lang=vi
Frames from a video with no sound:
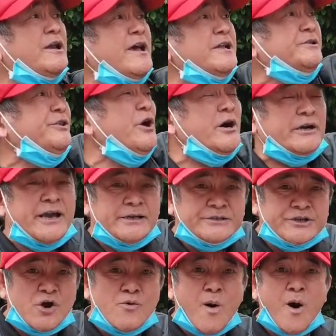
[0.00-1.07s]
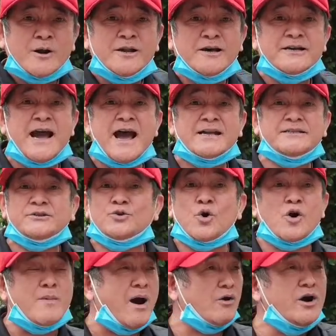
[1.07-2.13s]
liên tưởng đến châu bò lợn gà chứ
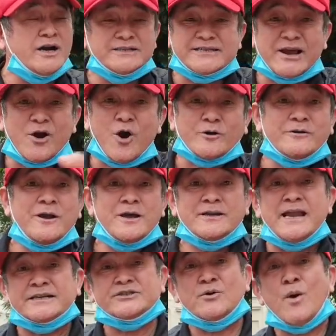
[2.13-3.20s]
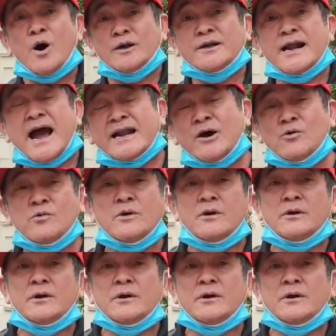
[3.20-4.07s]
tôi có bảo người Sài Gòn là châu bò lợn gà đâu